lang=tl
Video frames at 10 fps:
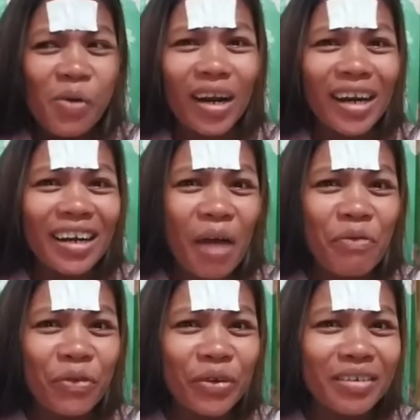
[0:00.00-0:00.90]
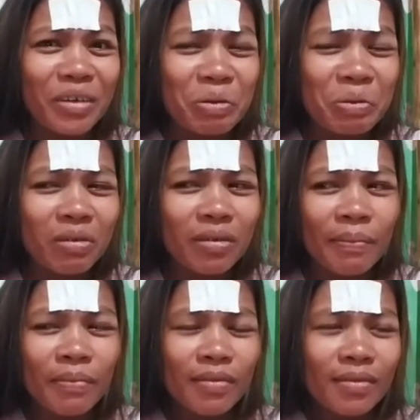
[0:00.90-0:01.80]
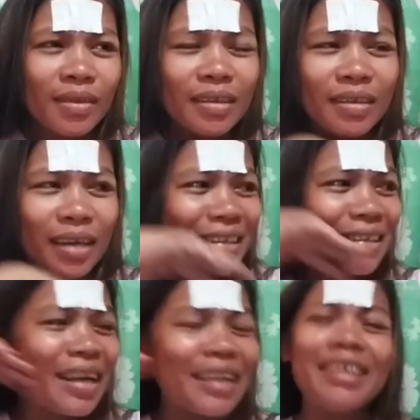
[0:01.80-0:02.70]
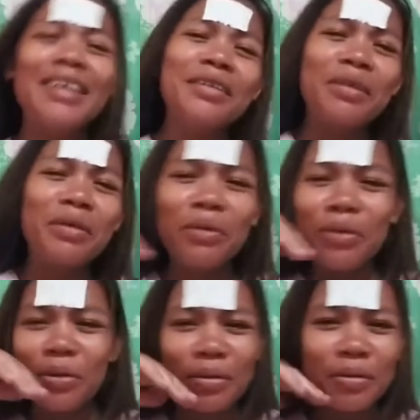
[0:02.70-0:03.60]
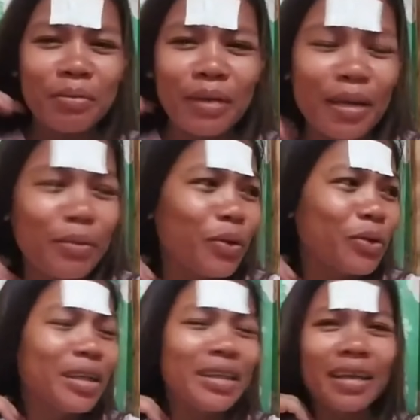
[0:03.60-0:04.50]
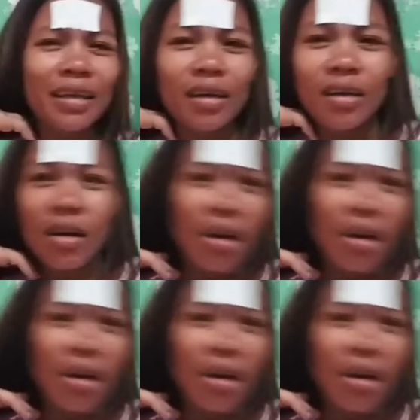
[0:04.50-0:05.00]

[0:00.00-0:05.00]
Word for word: Wala nang afford, naku. Dati-rati, naku. model talaga.